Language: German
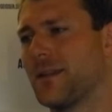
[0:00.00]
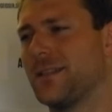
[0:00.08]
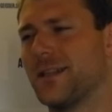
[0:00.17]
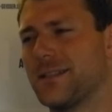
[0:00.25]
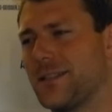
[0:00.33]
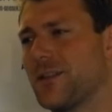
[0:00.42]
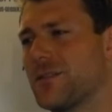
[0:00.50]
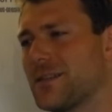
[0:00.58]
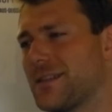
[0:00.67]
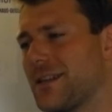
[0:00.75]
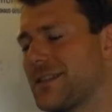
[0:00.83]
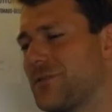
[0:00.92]
Also die
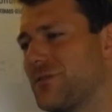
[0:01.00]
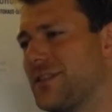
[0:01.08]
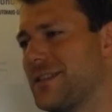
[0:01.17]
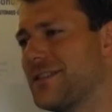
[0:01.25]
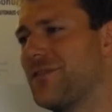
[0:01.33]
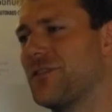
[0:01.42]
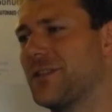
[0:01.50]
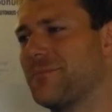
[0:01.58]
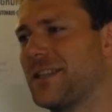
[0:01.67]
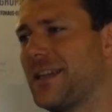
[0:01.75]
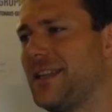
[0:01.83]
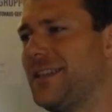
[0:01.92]
Konzentration diese Woche im
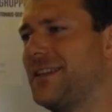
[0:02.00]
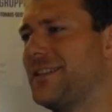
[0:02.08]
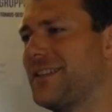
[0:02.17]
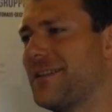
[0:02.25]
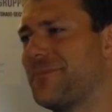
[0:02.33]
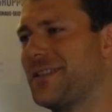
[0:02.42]
Training, die habe